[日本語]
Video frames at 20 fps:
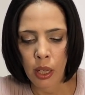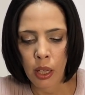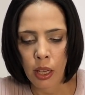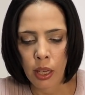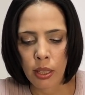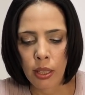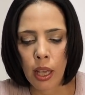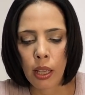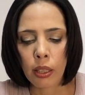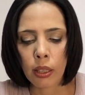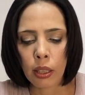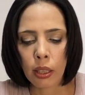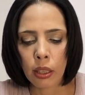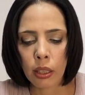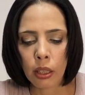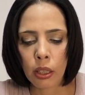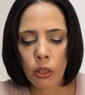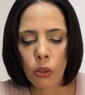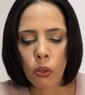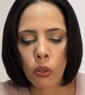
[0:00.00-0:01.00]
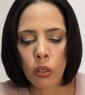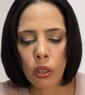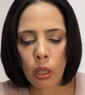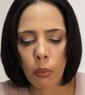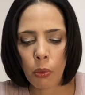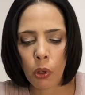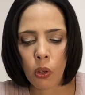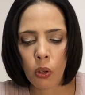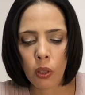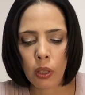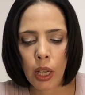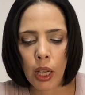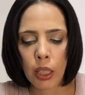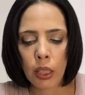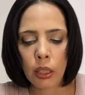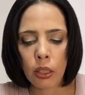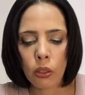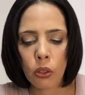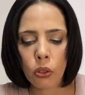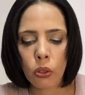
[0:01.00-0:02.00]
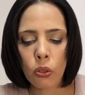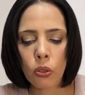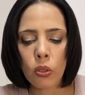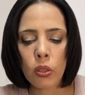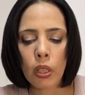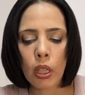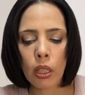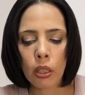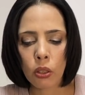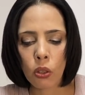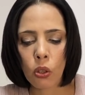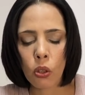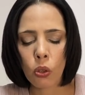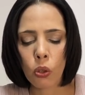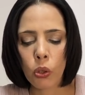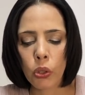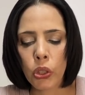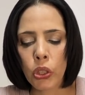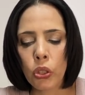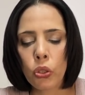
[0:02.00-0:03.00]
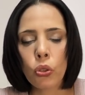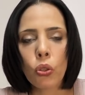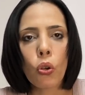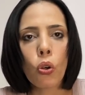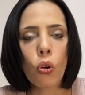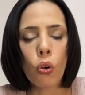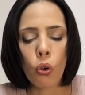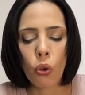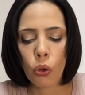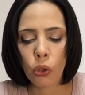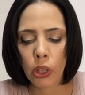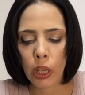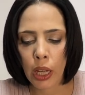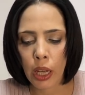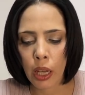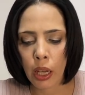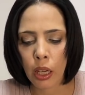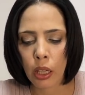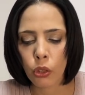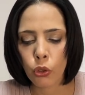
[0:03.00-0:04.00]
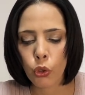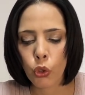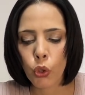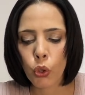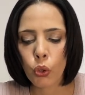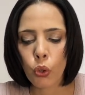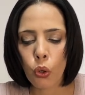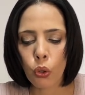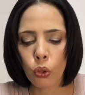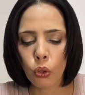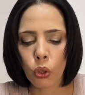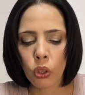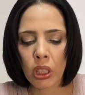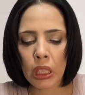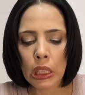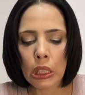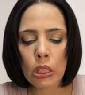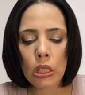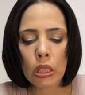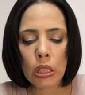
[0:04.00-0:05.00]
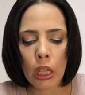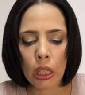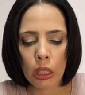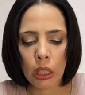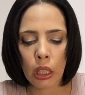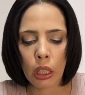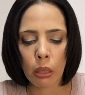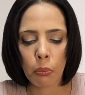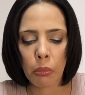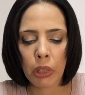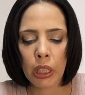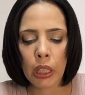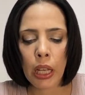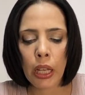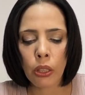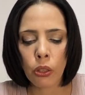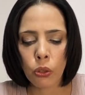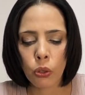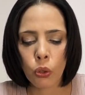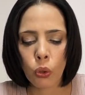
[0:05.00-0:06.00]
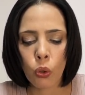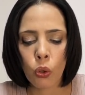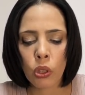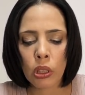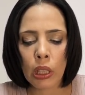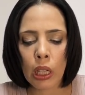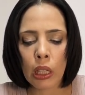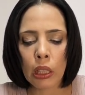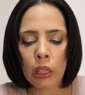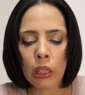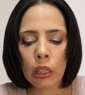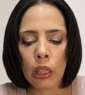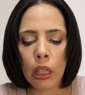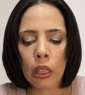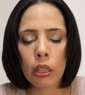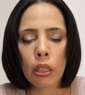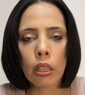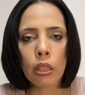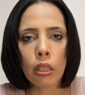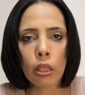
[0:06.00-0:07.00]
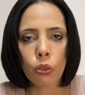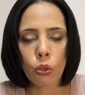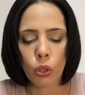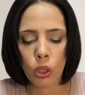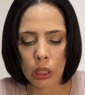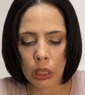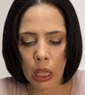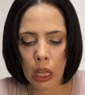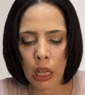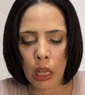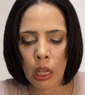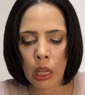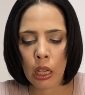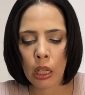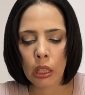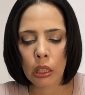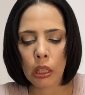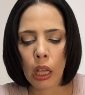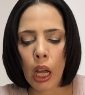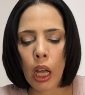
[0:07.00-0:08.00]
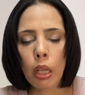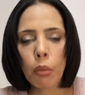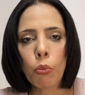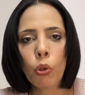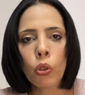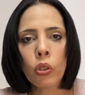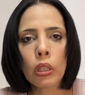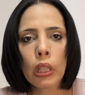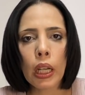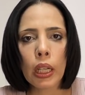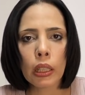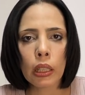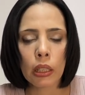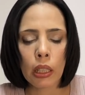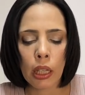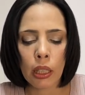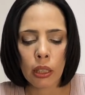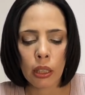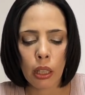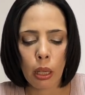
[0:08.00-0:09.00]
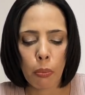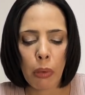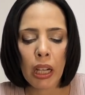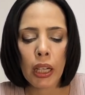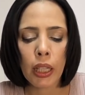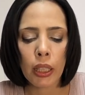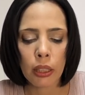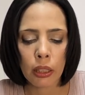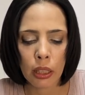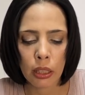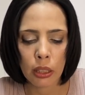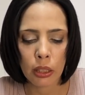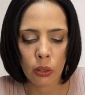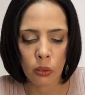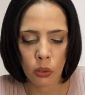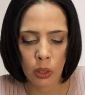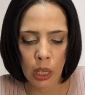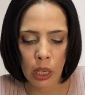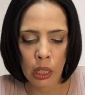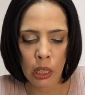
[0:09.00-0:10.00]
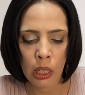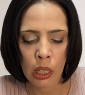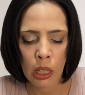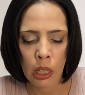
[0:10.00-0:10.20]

最近日本でも LINE のユーザーの個人情報が中国の技術者に見れる状態になっていたとして大問題になったばかりですよね。